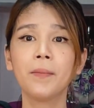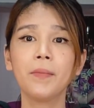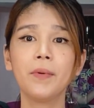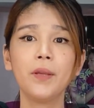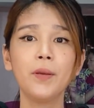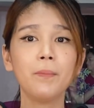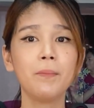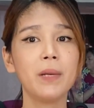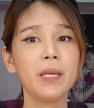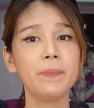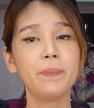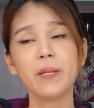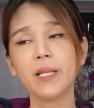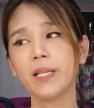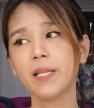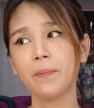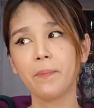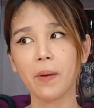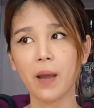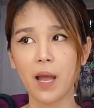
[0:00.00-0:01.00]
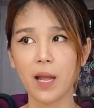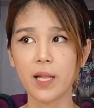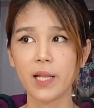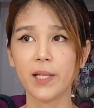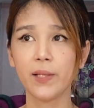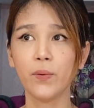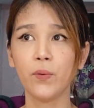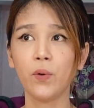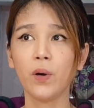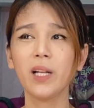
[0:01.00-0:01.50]
yung manipis na
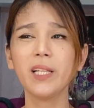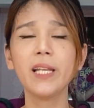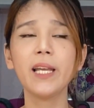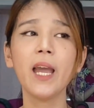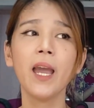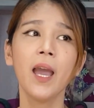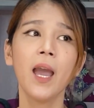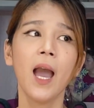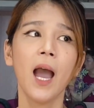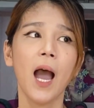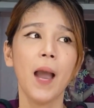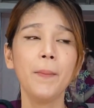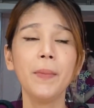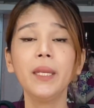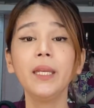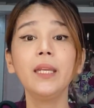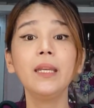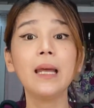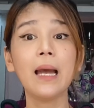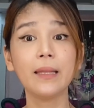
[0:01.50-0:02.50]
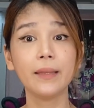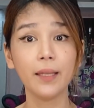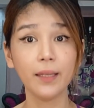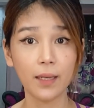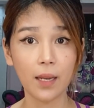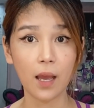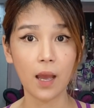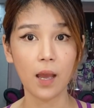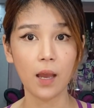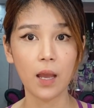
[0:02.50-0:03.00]
braso. Kasi, aminin natin
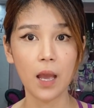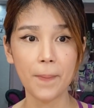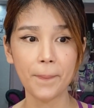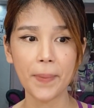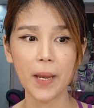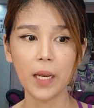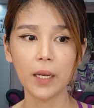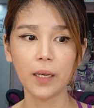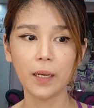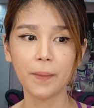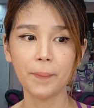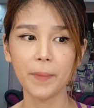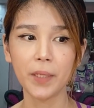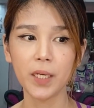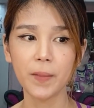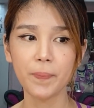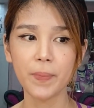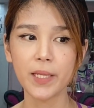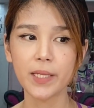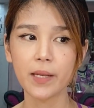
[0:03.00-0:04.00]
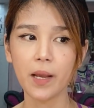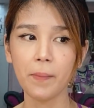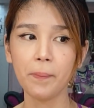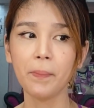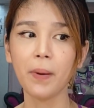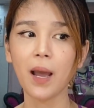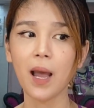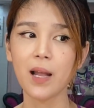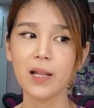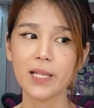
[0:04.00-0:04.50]
ha, kapag manipis ang
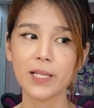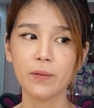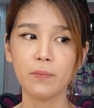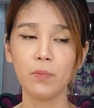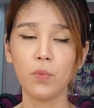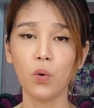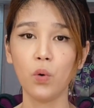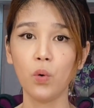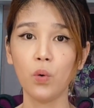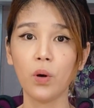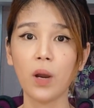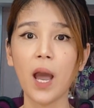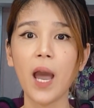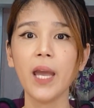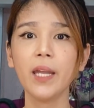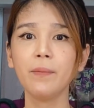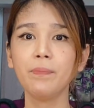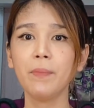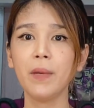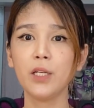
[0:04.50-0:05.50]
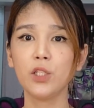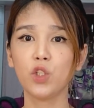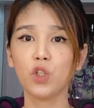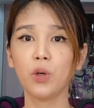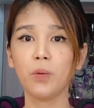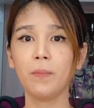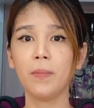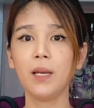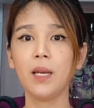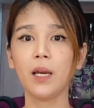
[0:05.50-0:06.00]
braso mo, kahit
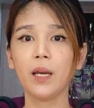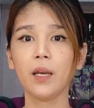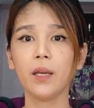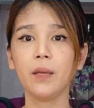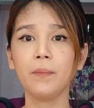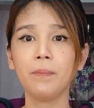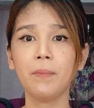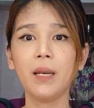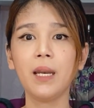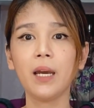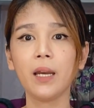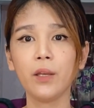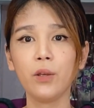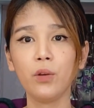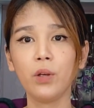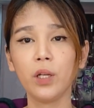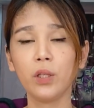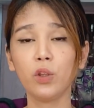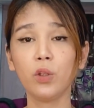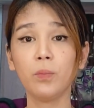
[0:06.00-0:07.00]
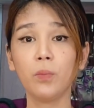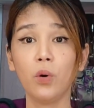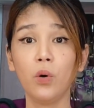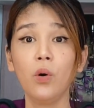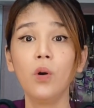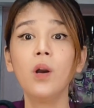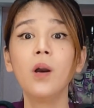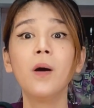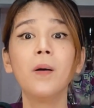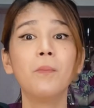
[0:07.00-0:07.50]
medyo malaki, malaki yung ganito mo,
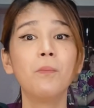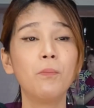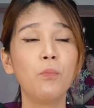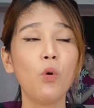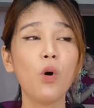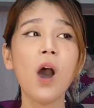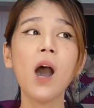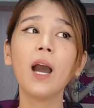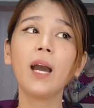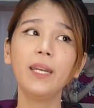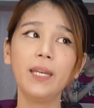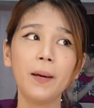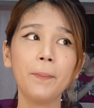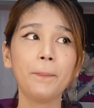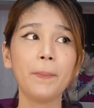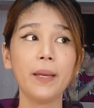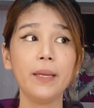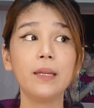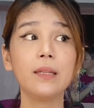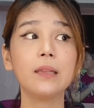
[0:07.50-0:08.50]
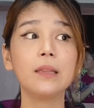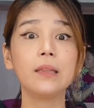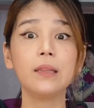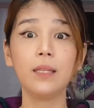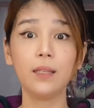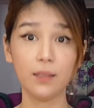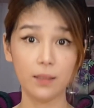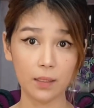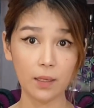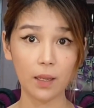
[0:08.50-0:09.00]
mukha ka ng payat
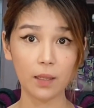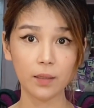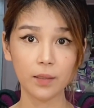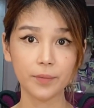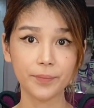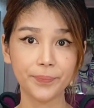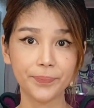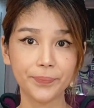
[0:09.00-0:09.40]
tignan.